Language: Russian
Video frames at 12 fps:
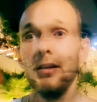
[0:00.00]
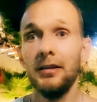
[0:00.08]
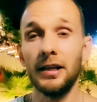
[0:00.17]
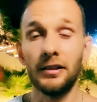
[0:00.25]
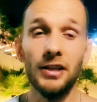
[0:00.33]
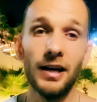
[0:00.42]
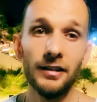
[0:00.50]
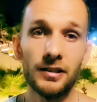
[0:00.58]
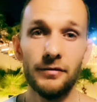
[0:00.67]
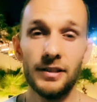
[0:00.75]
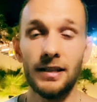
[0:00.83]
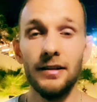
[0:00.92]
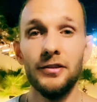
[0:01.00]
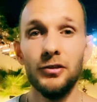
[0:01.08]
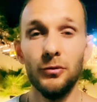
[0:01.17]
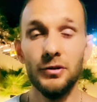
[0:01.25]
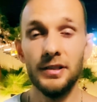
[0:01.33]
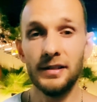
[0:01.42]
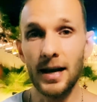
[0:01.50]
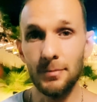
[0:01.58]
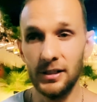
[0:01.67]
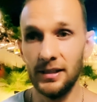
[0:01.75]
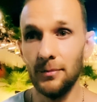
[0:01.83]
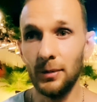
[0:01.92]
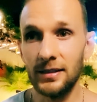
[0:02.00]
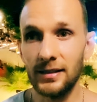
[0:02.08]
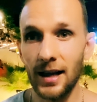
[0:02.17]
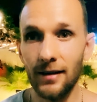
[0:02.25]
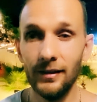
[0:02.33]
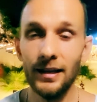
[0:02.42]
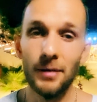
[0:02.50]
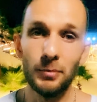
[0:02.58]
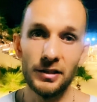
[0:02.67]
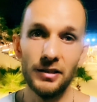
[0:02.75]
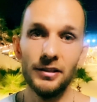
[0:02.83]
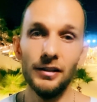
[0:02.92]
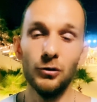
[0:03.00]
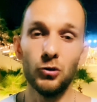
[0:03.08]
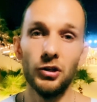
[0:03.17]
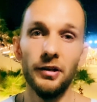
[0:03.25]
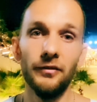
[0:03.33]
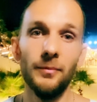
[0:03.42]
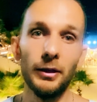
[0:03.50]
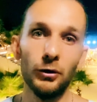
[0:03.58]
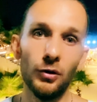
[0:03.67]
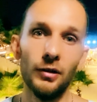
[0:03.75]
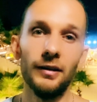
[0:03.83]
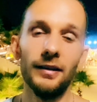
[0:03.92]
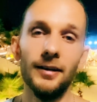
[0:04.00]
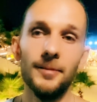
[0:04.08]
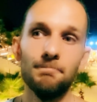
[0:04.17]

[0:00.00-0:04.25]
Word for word: Так, диагноз вы, скорее всего, не сами себе поставили, а посетили уже ревматолога.